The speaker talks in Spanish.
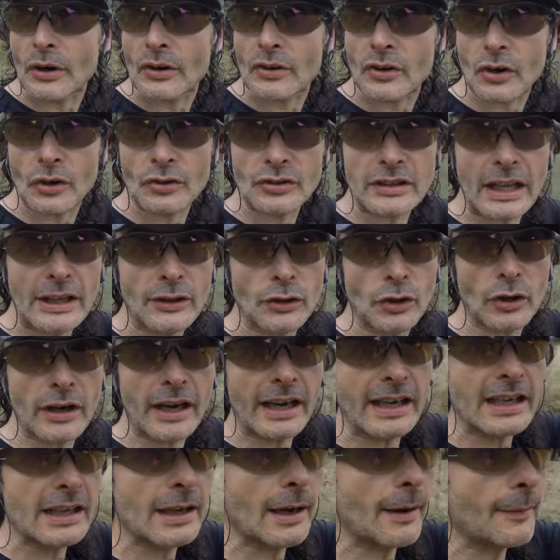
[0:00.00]
contando que
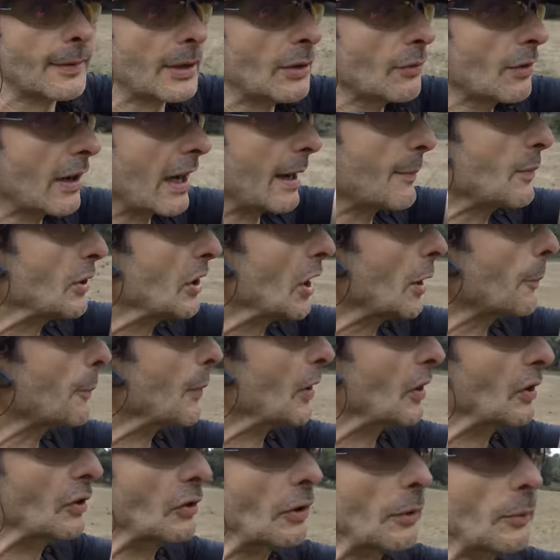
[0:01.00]
ahí habría un camino,
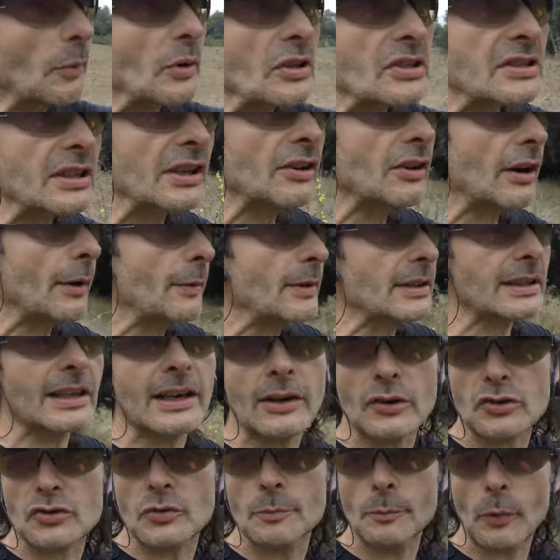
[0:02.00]
pero no, hemos tenido que
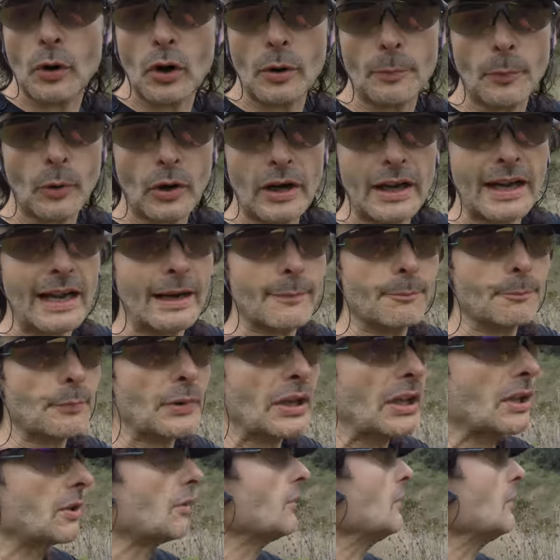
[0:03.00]
meternos un poco por el campillo,